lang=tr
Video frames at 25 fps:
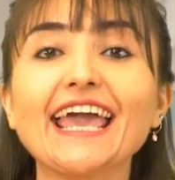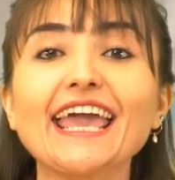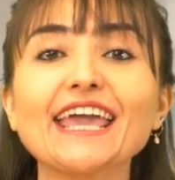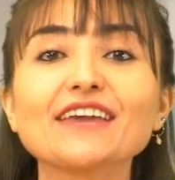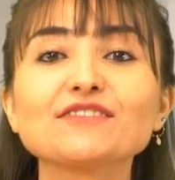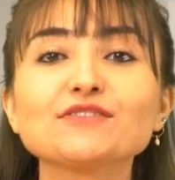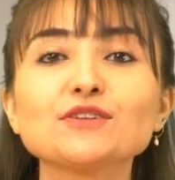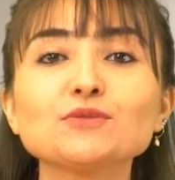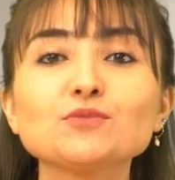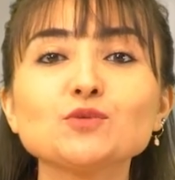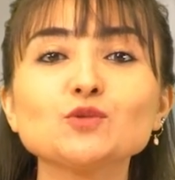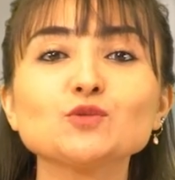
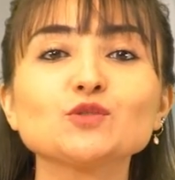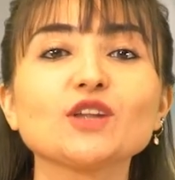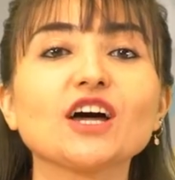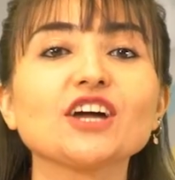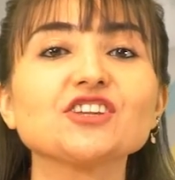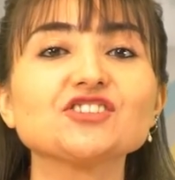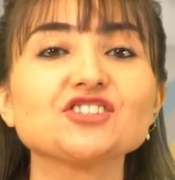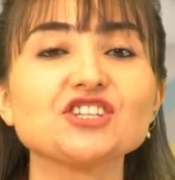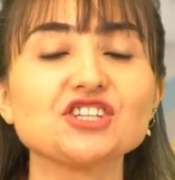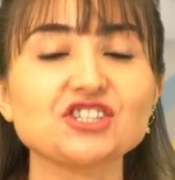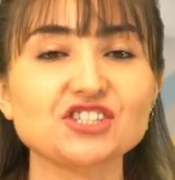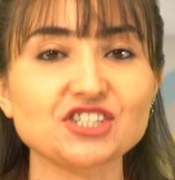Evde
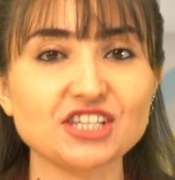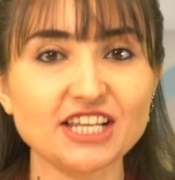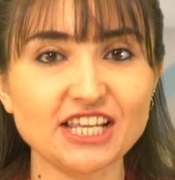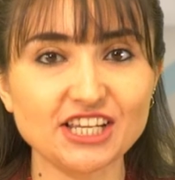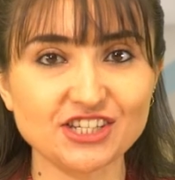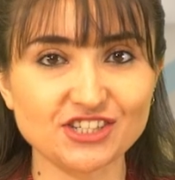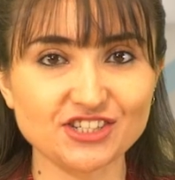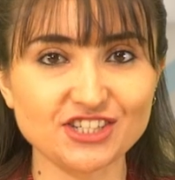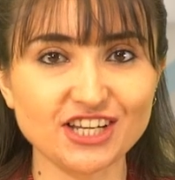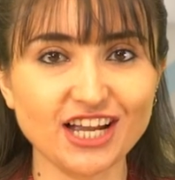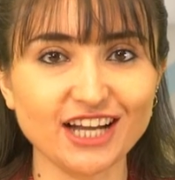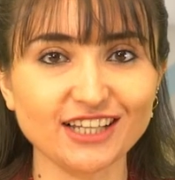bulunan çeşitli
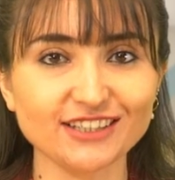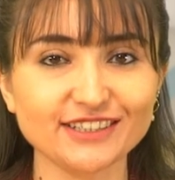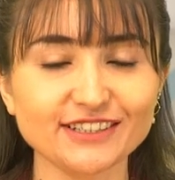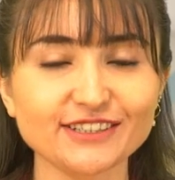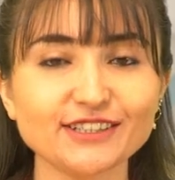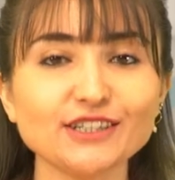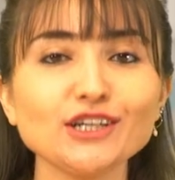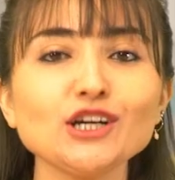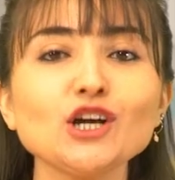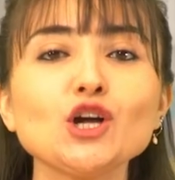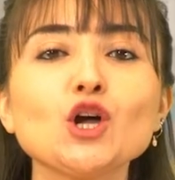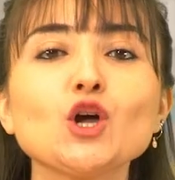
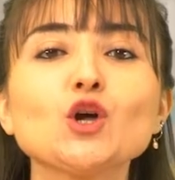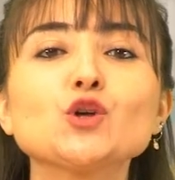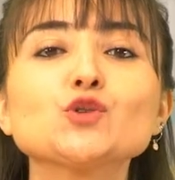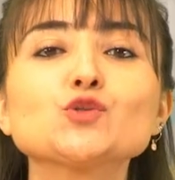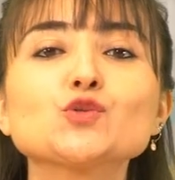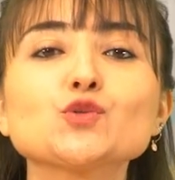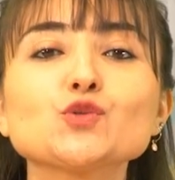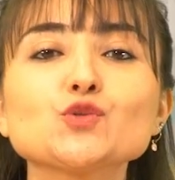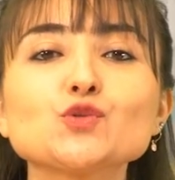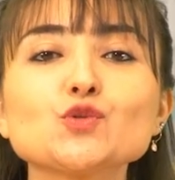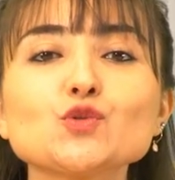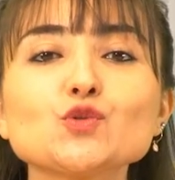eşyaları
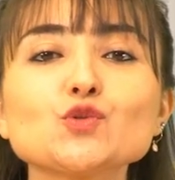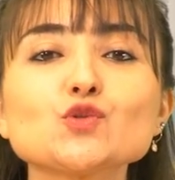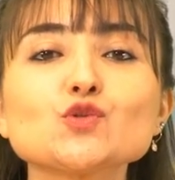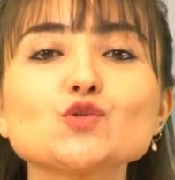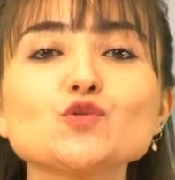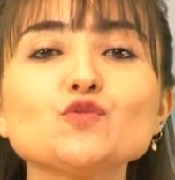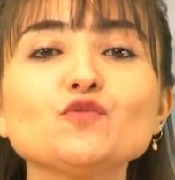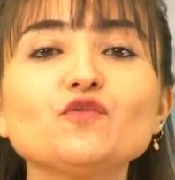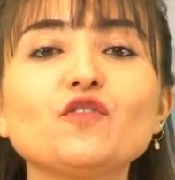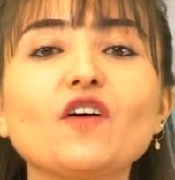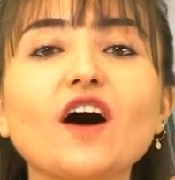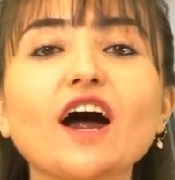
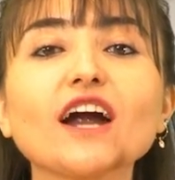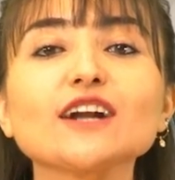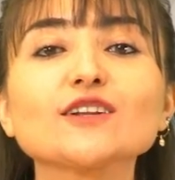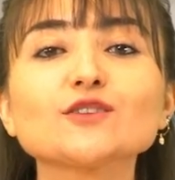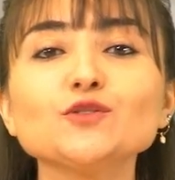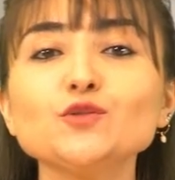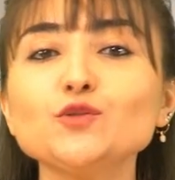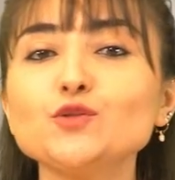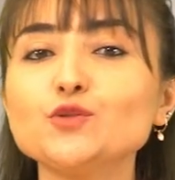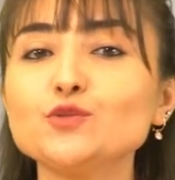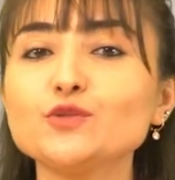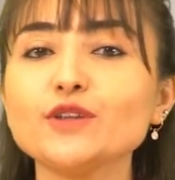çocuğunuzun
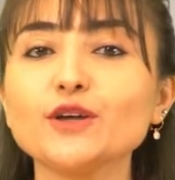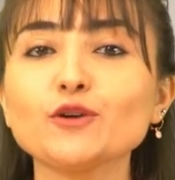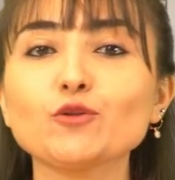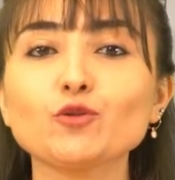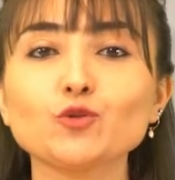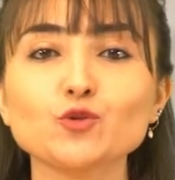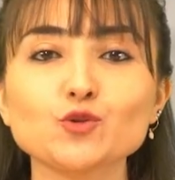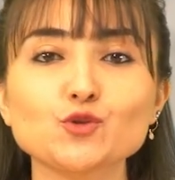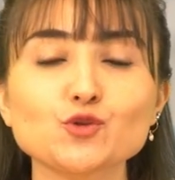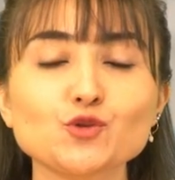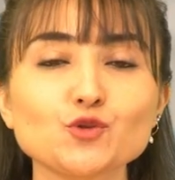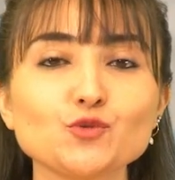farklı ürünler
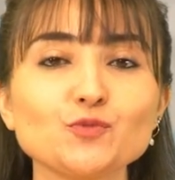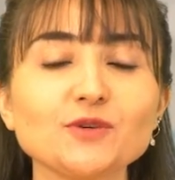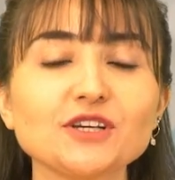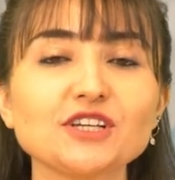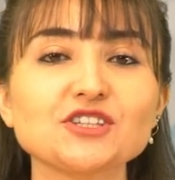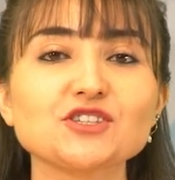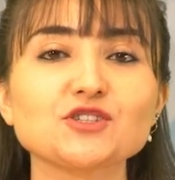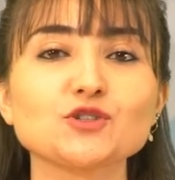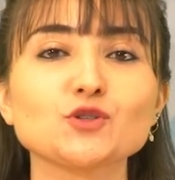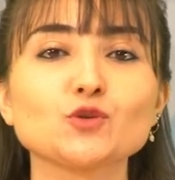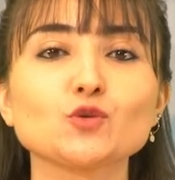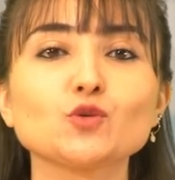
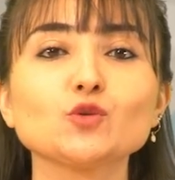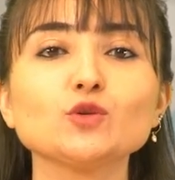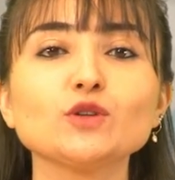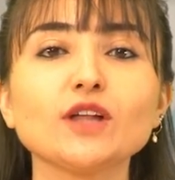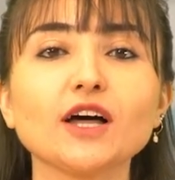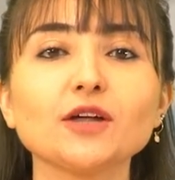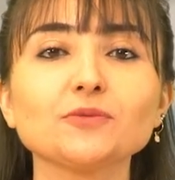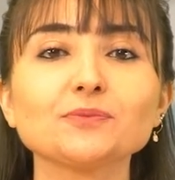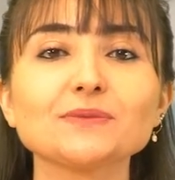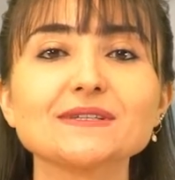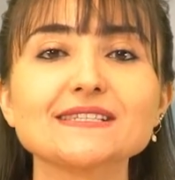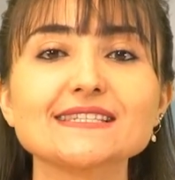oluşturmak için
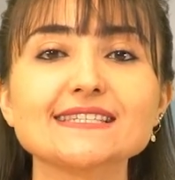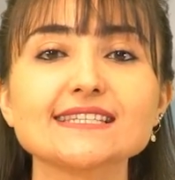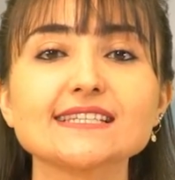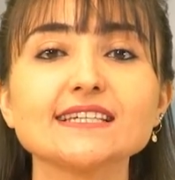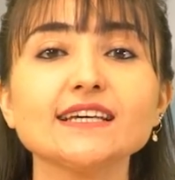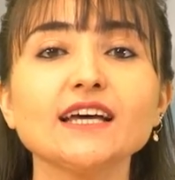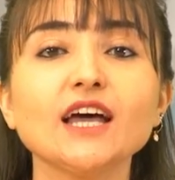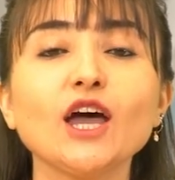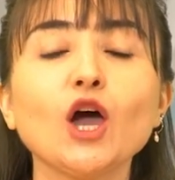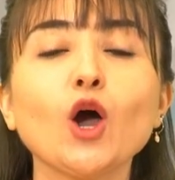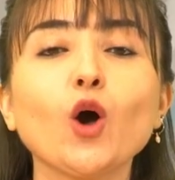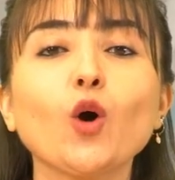
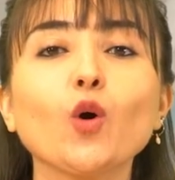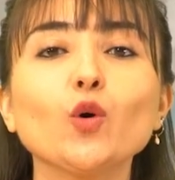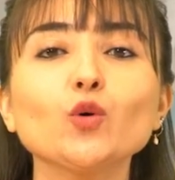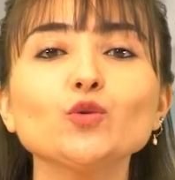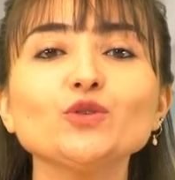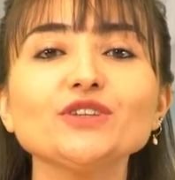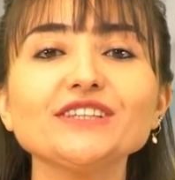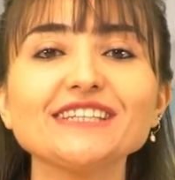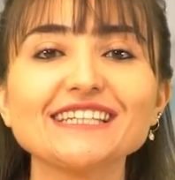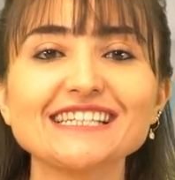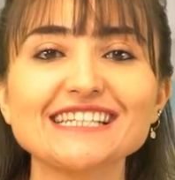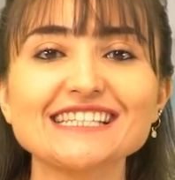kullanması,
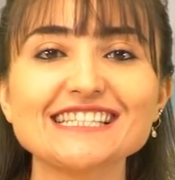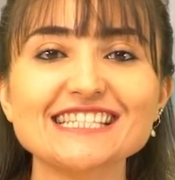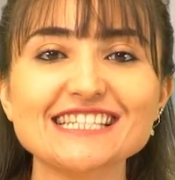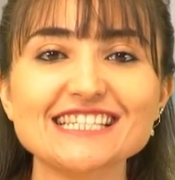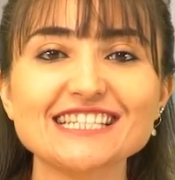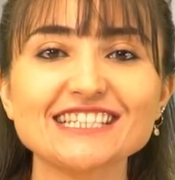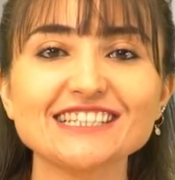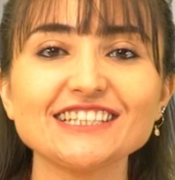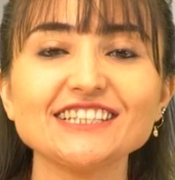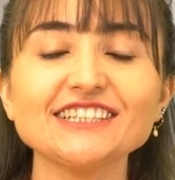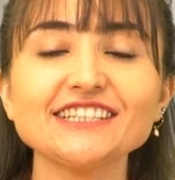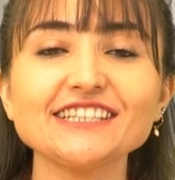onun
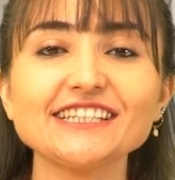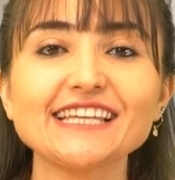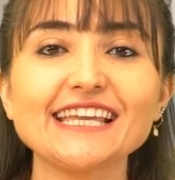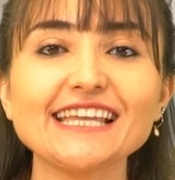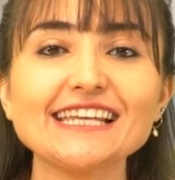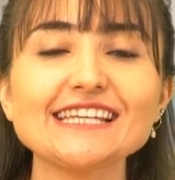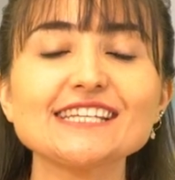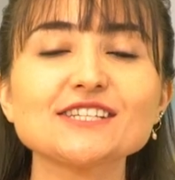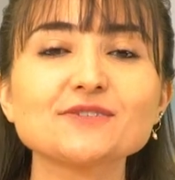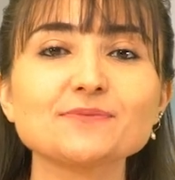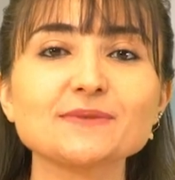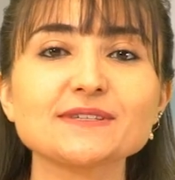yaratıcılığının
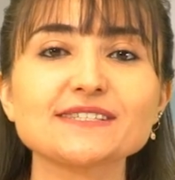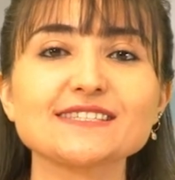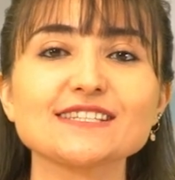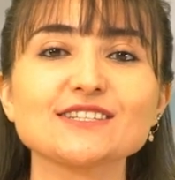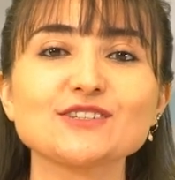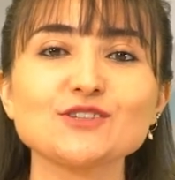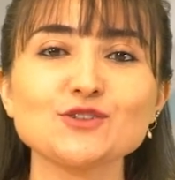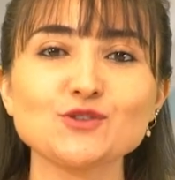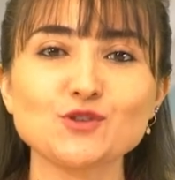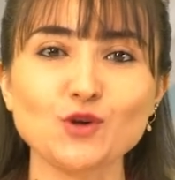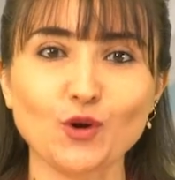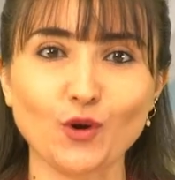gelişmesi
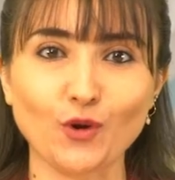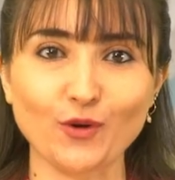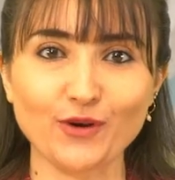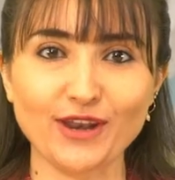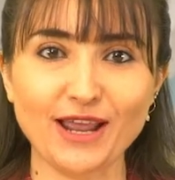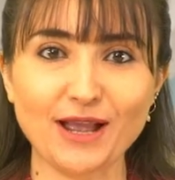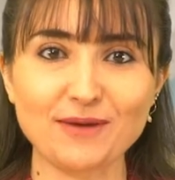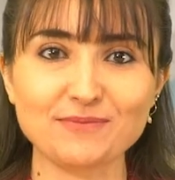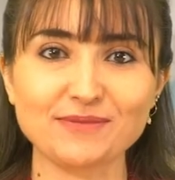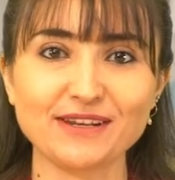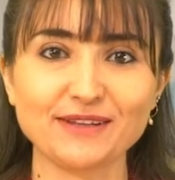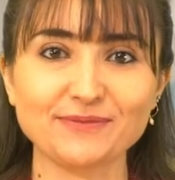için çok
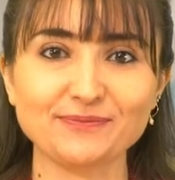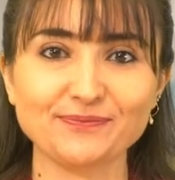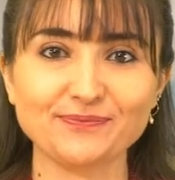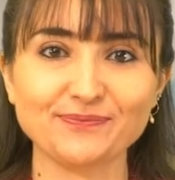önemli.